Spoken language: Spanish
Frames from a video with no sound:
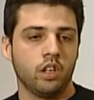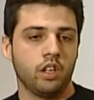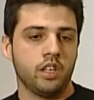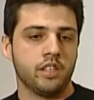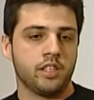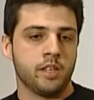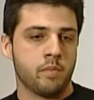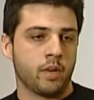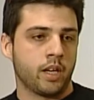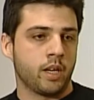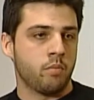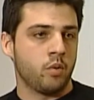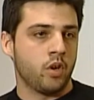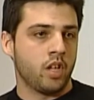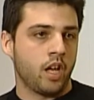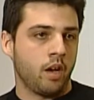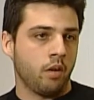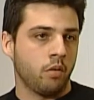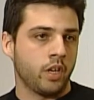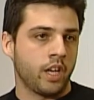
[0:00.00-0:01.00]
Y siempre que
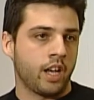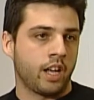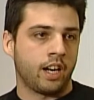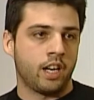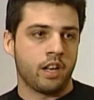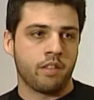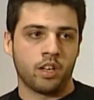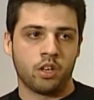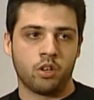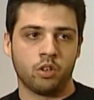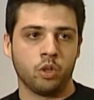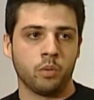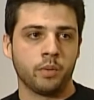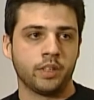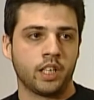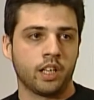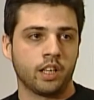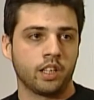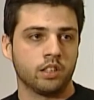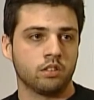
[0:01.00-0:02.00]
pueda voy a realizar
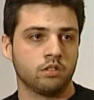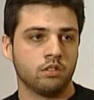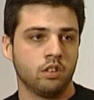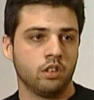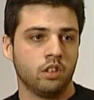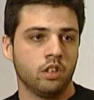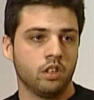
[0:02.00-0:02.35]
cortometrajes.